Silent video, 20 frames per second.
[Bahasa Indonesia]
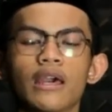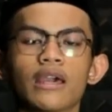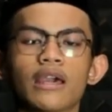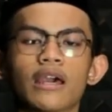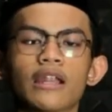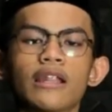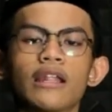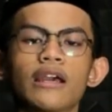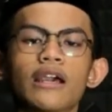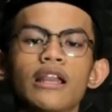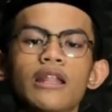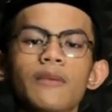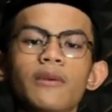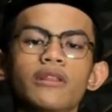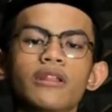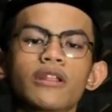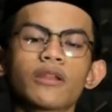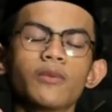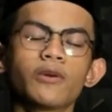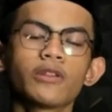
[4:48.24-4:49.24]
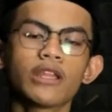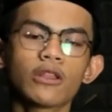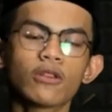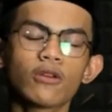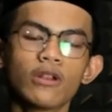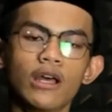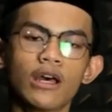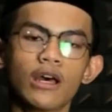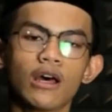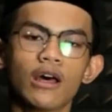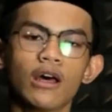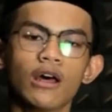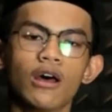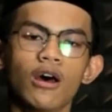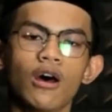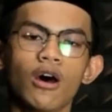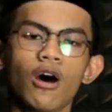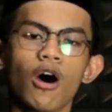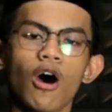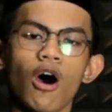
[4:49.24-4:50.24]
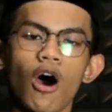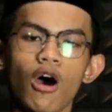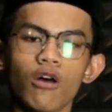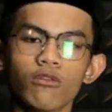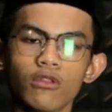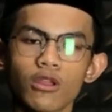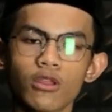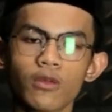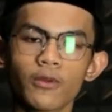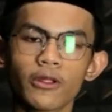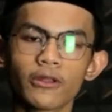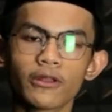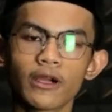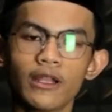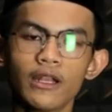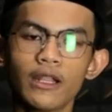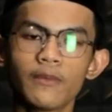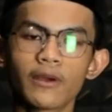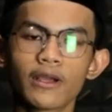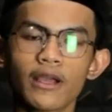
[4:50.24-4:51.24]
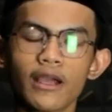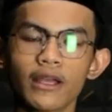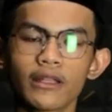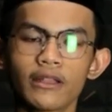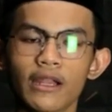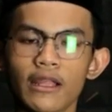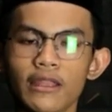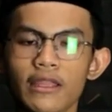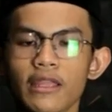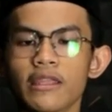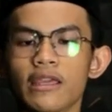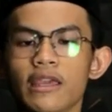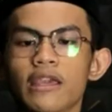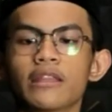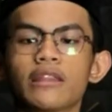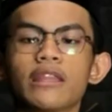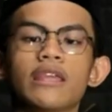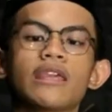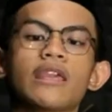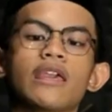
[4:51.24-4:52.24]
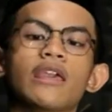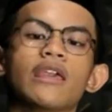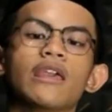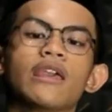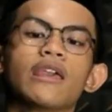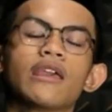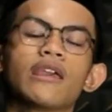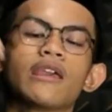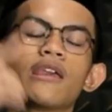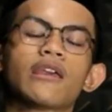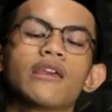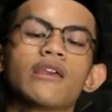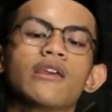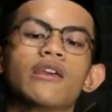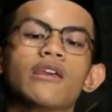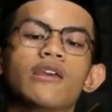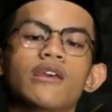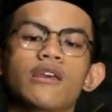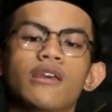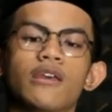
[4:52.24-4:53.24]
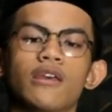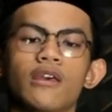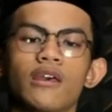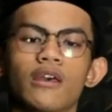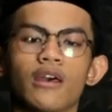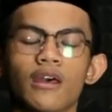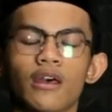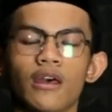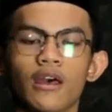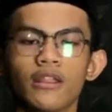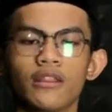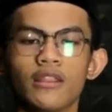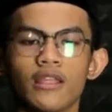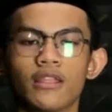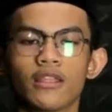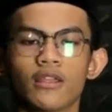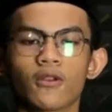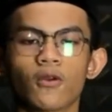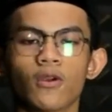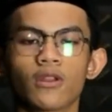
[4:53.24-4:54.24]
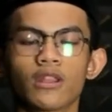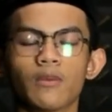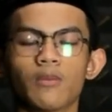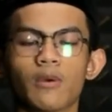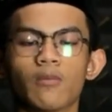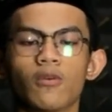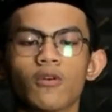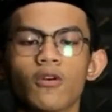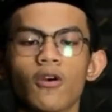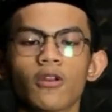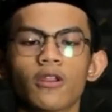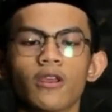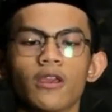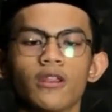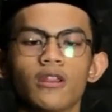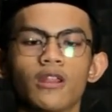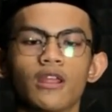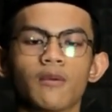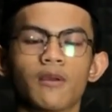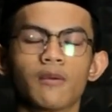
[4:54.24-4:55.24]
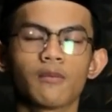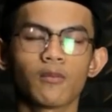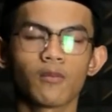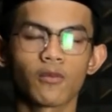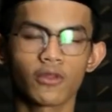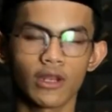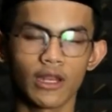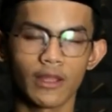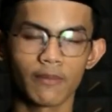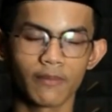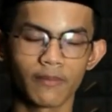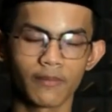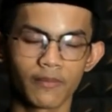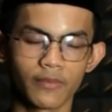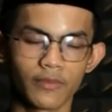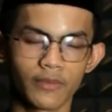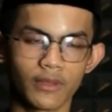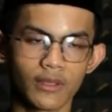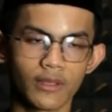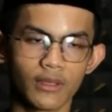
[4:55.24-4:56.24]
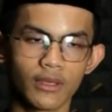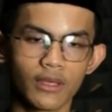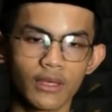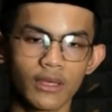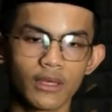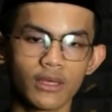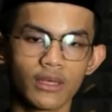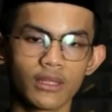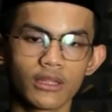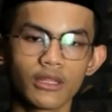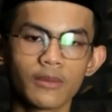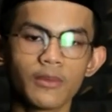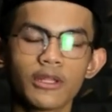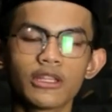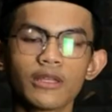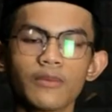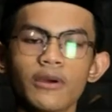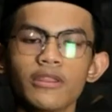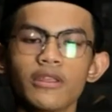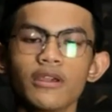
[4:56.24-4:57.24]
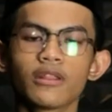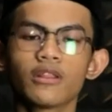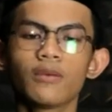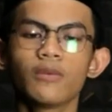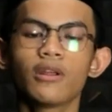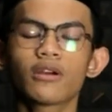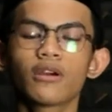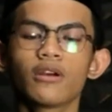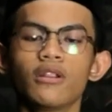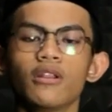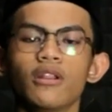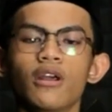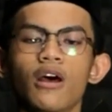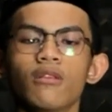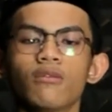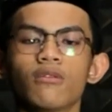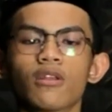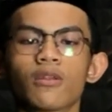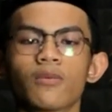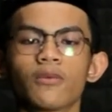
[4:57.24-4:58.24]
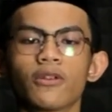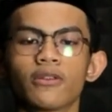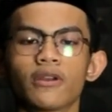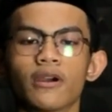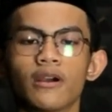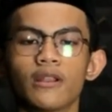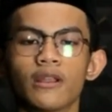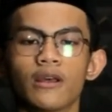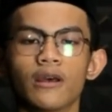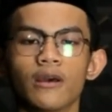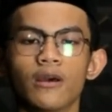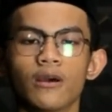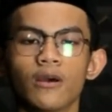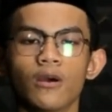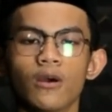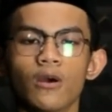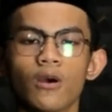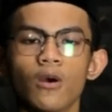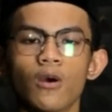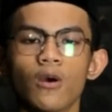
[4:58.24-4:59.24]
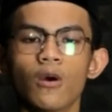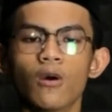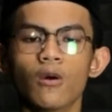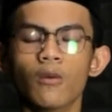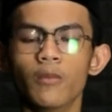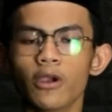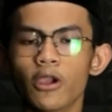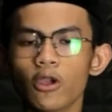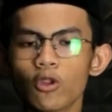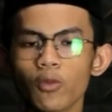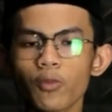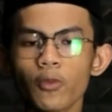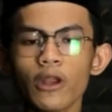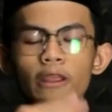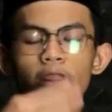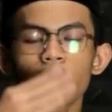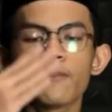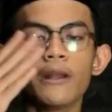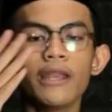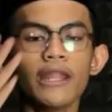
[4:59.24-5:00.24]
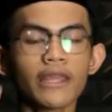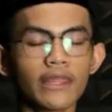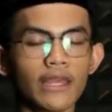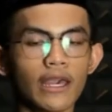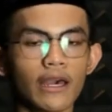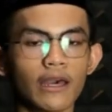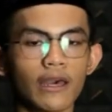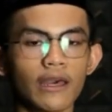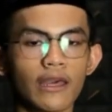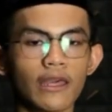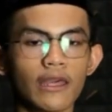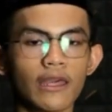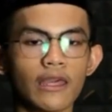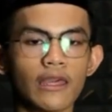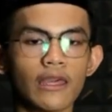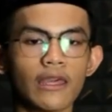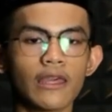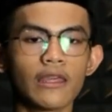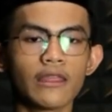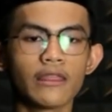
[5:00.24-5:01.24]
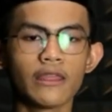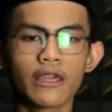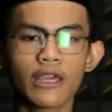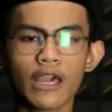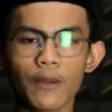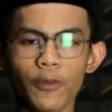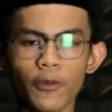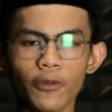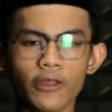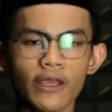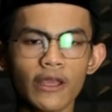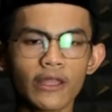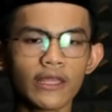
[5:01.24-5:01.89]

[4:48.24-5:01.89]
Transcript: Karena kalimat tersebut itulah Allah SWT mengangkat derajatnya yang tinggi. Hadis riwayat Imam Bukhari dan Imam Muslim. Teman-teman yang dimuliakan oleh Allah SWT Begitu pula sebaliknya. Jika postingan